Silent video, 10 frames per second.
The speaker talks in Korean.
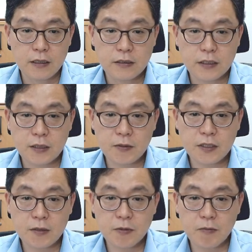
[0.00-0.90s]
10,
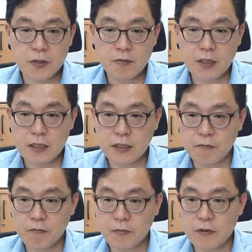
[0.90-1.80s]
20, 30, 40